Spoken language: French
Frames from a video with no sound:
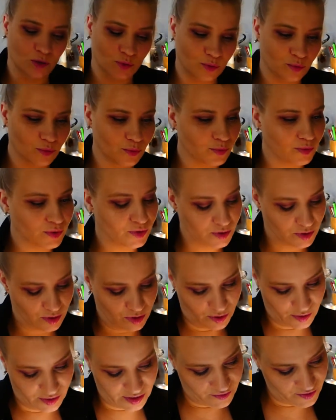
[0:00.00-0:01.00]
Donc, il
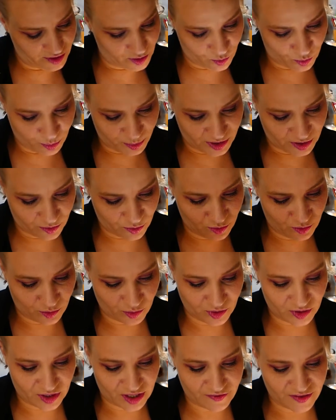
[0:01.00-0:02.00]
y en avait combien dedans
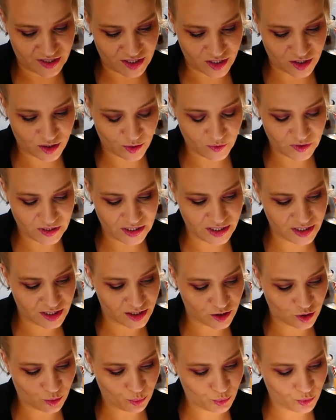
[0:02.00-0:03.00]
Il y en avait
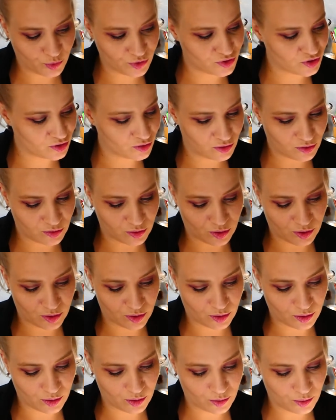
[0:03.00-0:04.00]
110, 100%
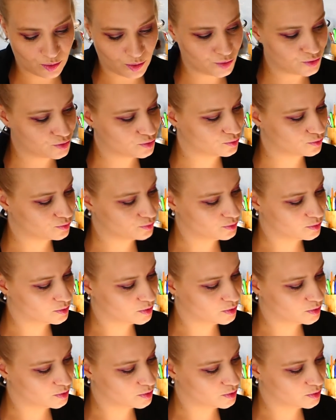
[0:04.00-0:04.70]
euh, coton.